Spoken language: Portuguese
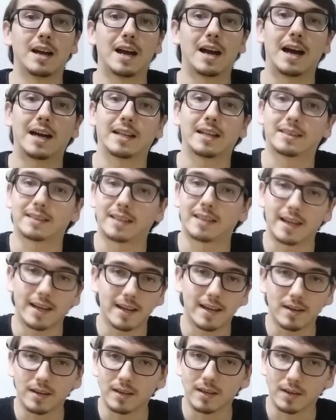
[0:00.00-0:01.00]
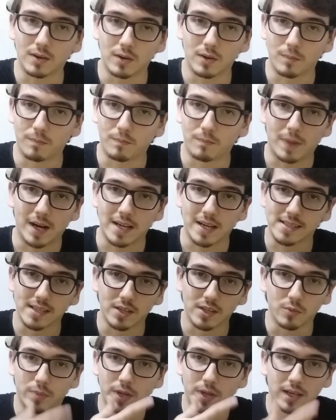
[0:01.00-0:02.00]
até
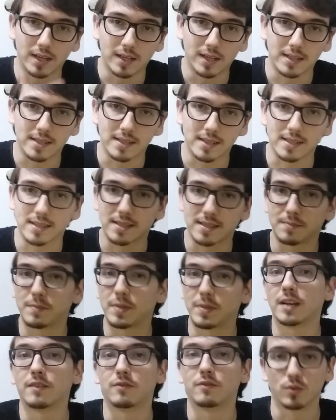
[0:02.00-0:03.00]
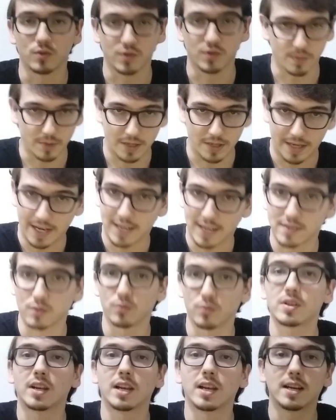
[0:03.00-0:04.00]
passando pelas, pela evolução, criação
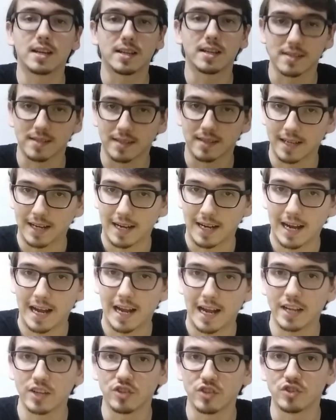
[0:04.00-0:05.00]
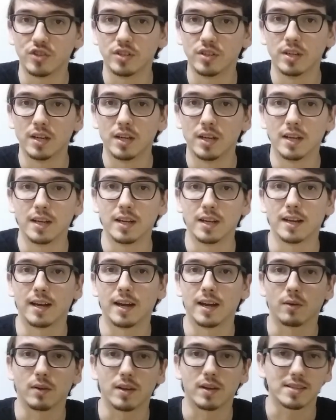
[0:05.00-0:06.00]
dos clãs, da raid,
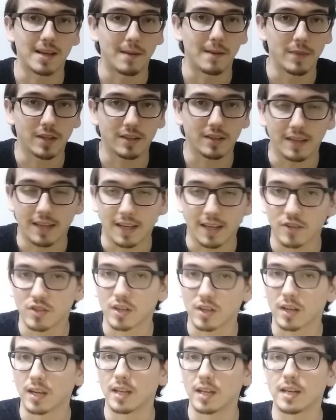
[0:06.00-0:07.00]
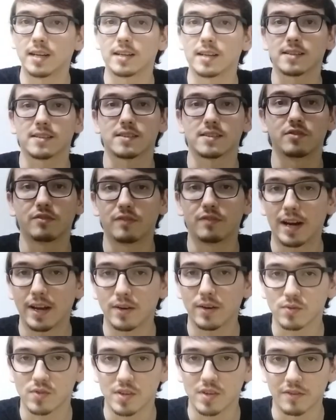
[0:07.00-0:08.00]
é, o lançamento da guerra de clãs, de
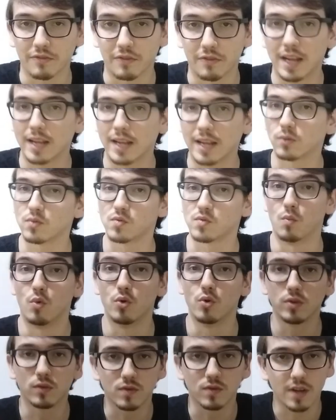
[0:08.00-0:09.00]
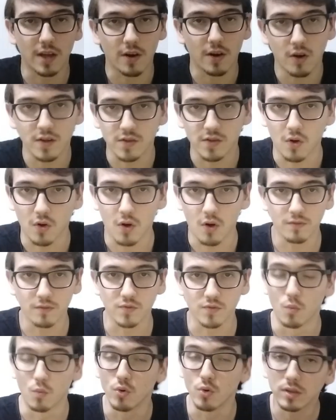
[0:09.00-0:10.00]
vários eventos, muitos heróis
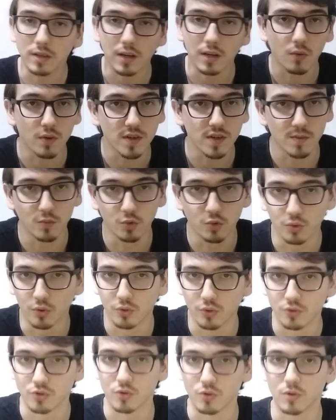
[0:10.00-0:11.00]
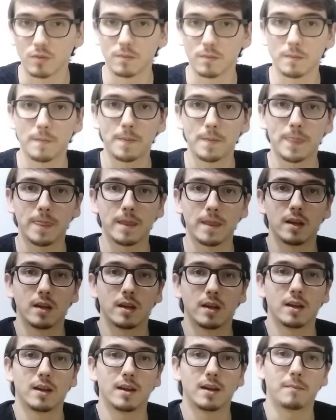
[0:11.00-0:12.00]
novos, muita coisa mudou no jogo,
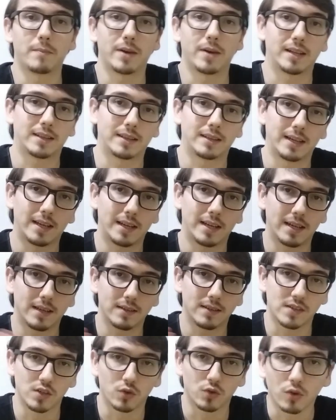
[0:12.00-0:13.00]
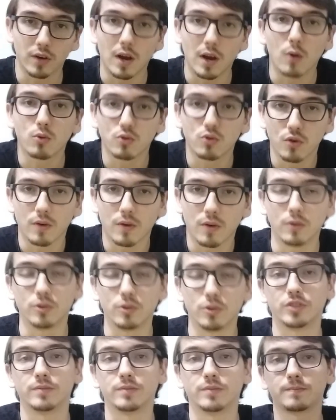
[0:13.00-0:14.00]
para até se tornar o que o jogo é
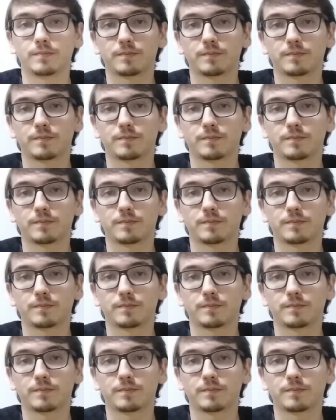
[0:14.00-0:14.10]
hoje.